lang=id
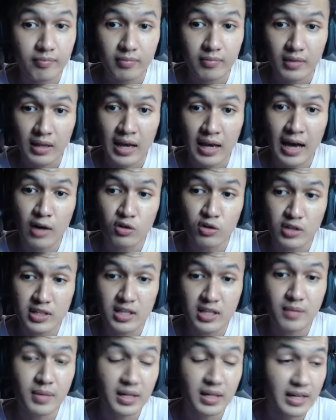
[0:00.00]
harusnya
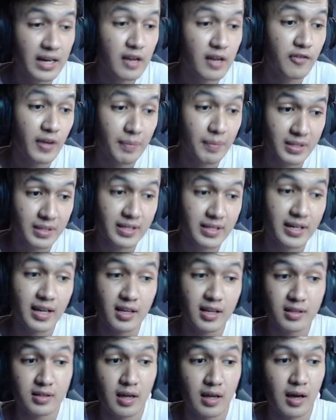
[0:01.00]
sih lebih gede defense persen
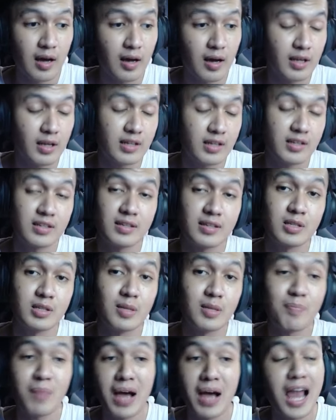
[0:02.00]
ya uh,
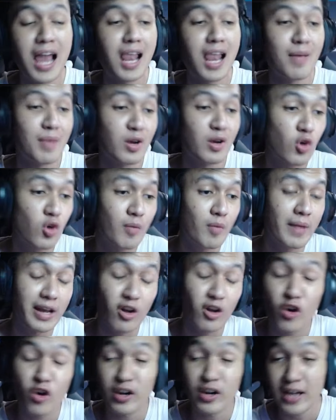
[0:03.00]
sepengalaman gue main
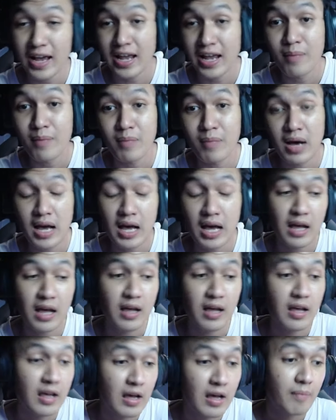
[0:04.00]
Honkai sama
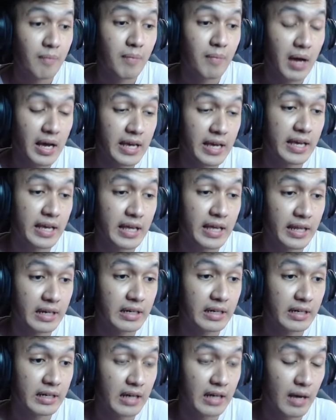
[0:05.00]

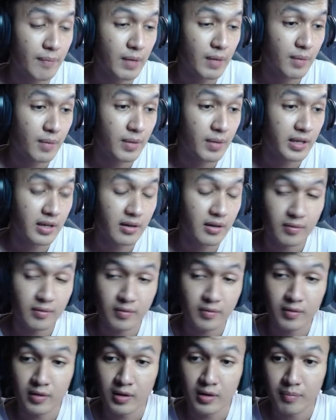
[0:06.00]
main apa namanya
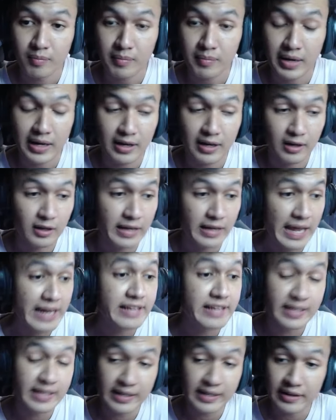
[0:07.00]
main
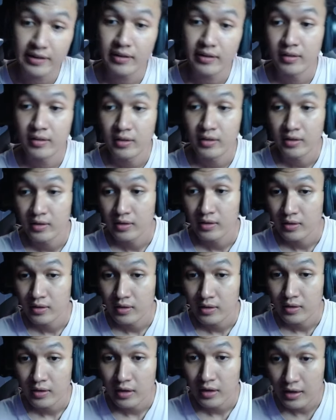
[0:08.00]
Genshin ya
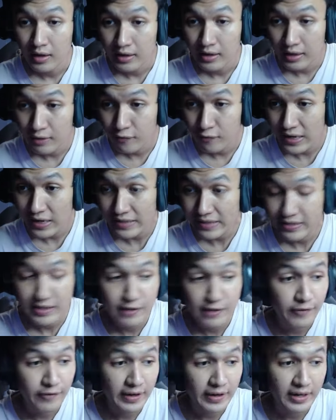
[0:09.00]
nah, ini kan flat
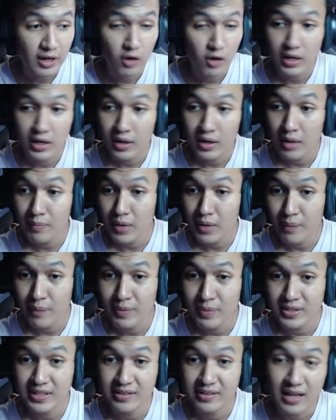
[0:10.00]
defense kalau ini kan pakai
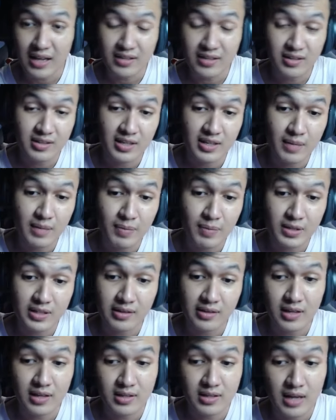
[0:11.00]
persentase jadi
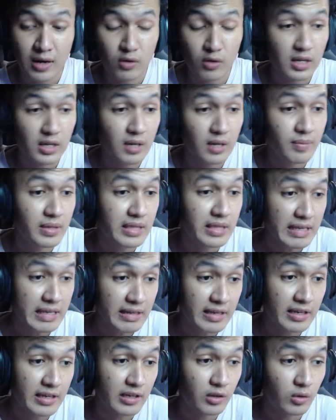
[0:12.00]
persentase harusnya lebih
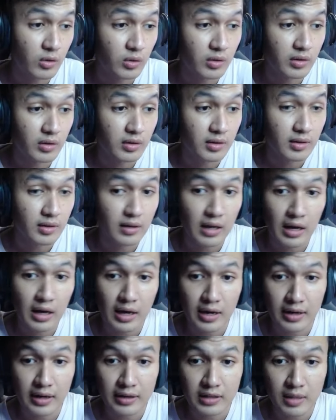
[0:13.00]
tinggi gitu nah
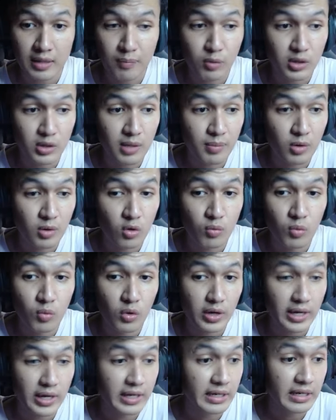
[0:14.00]
karena kita punya
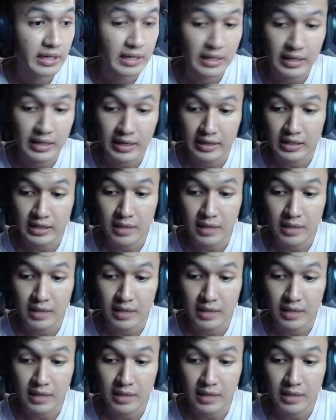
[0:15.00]
berhubungnya ini ya kita